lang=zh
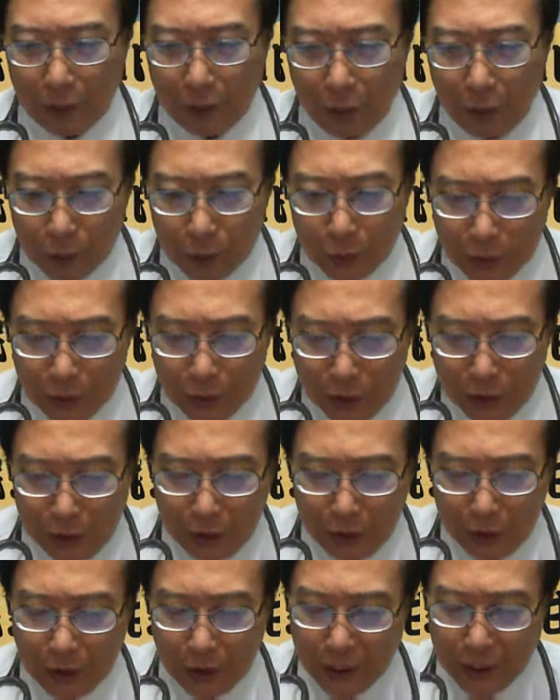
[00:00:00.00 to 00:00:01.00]
拢总死
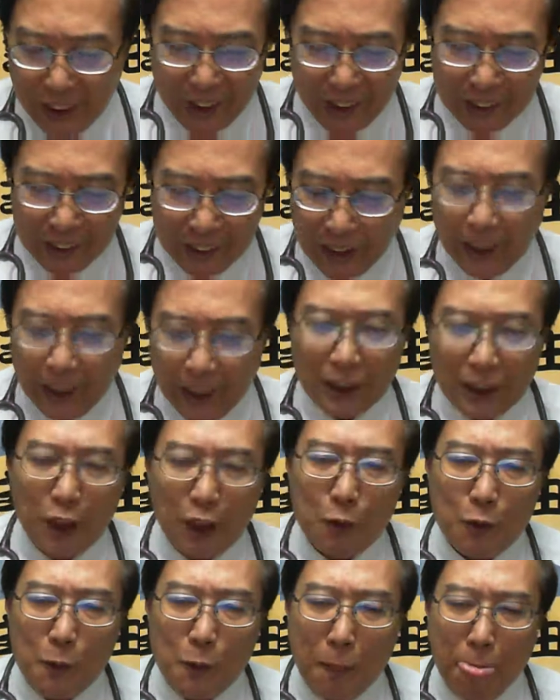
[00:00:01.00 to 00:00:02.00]
伫两个窗仔
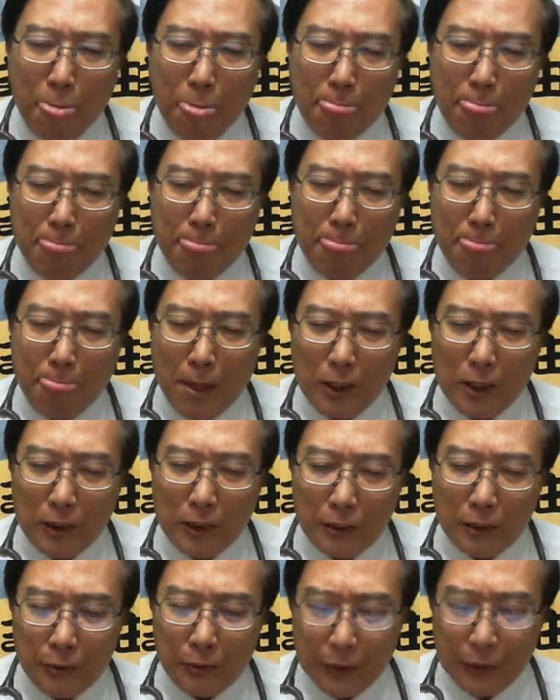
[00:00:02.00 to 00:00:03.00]
口，
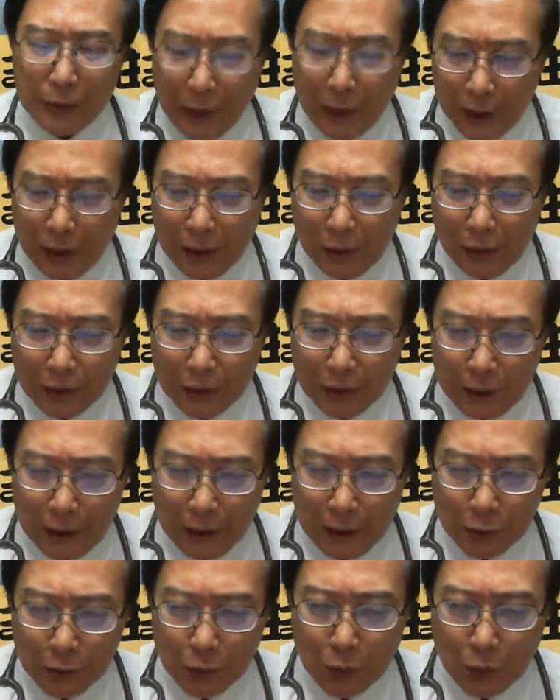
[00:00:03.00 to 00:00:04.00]
因为窗仔口伫
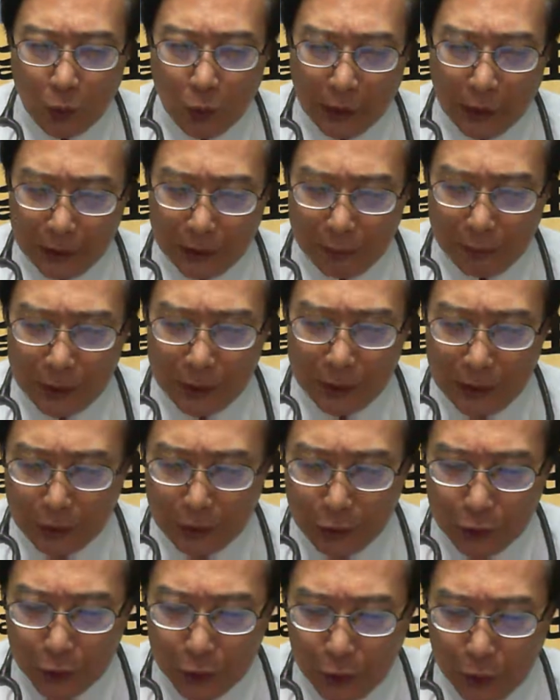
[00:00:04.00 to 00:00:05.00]
向中外六点时，还
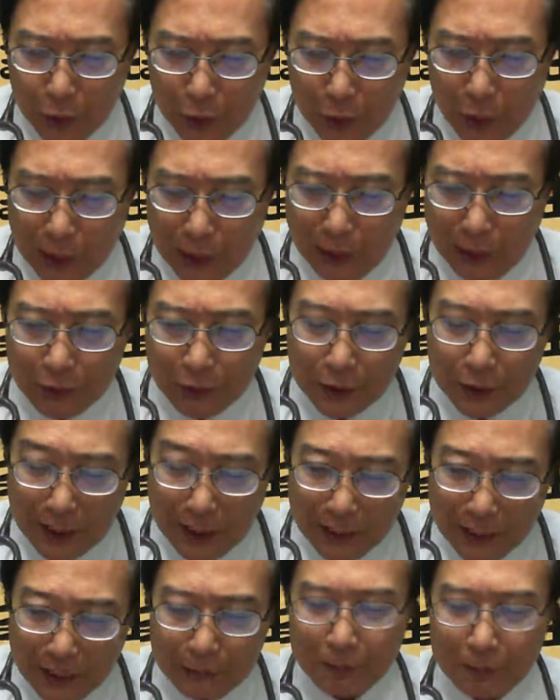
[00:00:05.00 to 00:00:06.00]
佫小看外口有
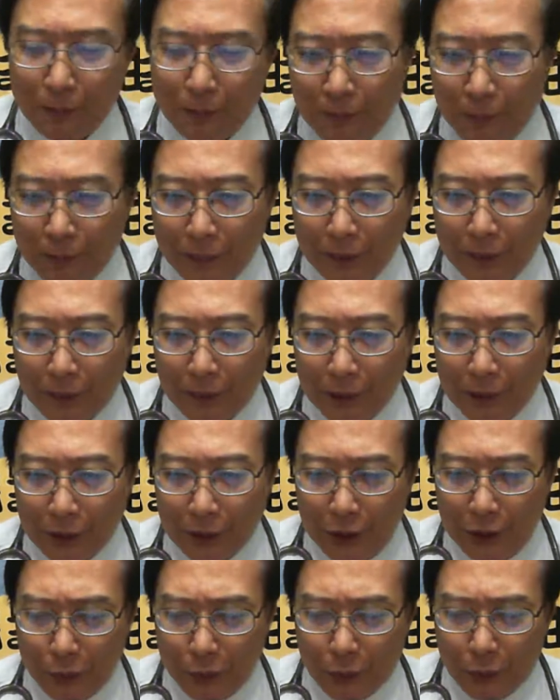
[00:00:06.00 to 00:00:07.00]
光，
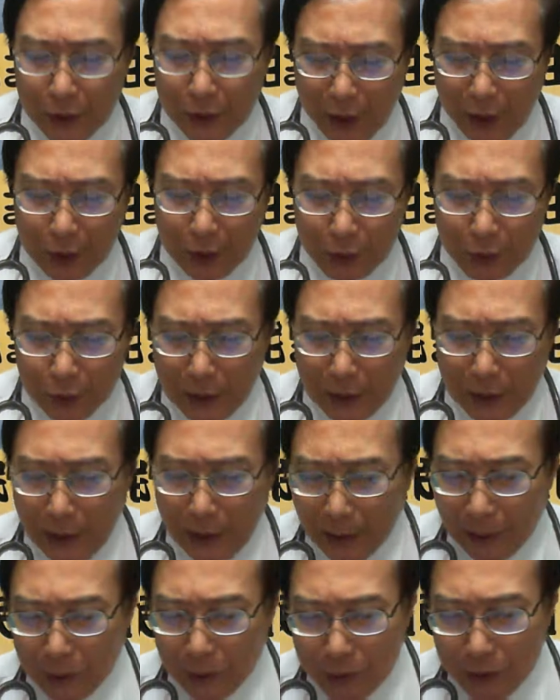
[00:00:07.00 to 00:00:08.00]
只有有光的所在，
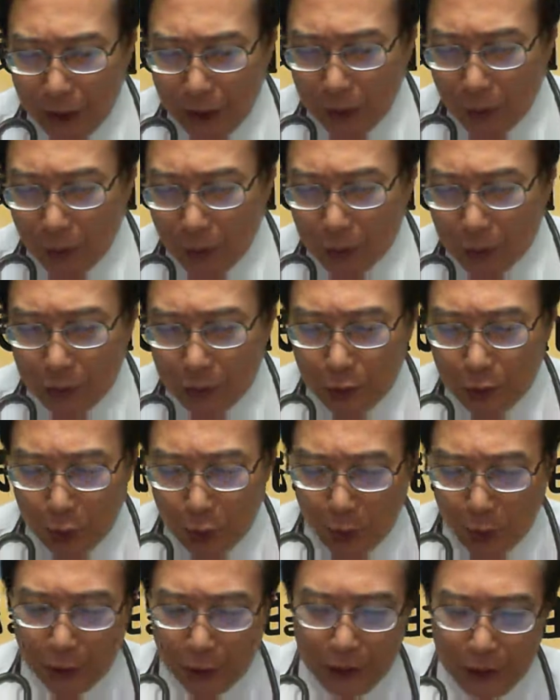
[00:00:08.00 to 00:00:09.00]
人就听讲
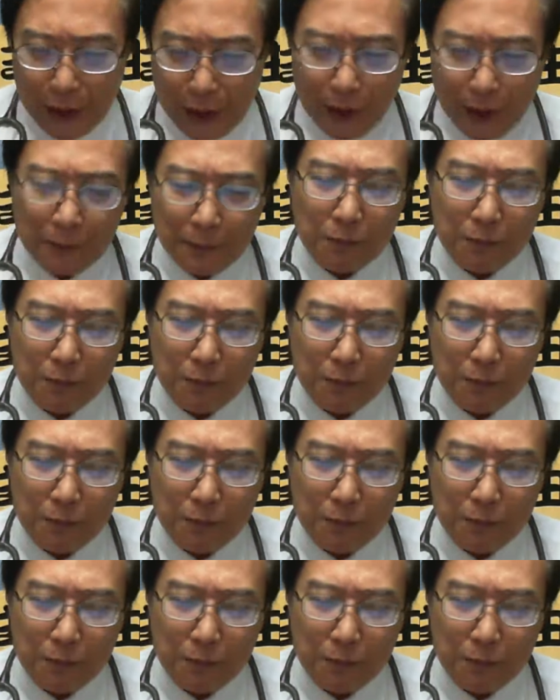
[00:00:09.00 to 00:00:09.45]
撞去遐。